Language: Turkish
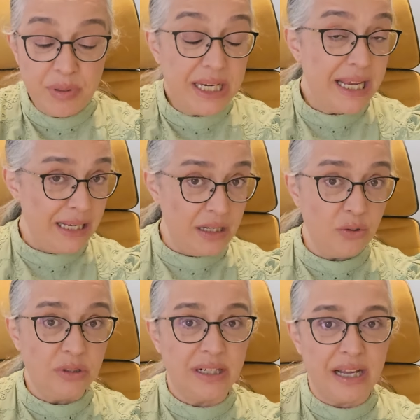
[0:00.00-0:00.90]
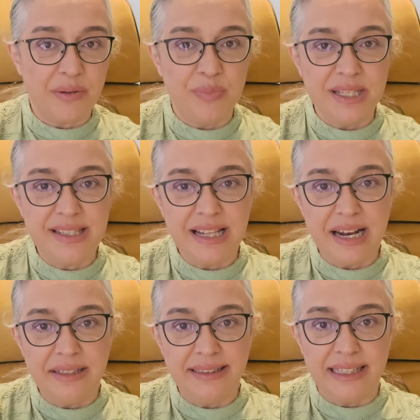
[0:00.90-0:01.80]
Bireyler olarak
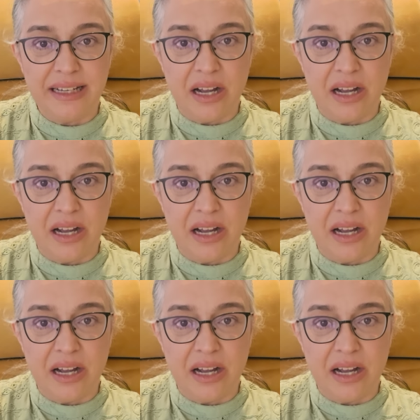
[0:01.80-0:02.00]
bizler de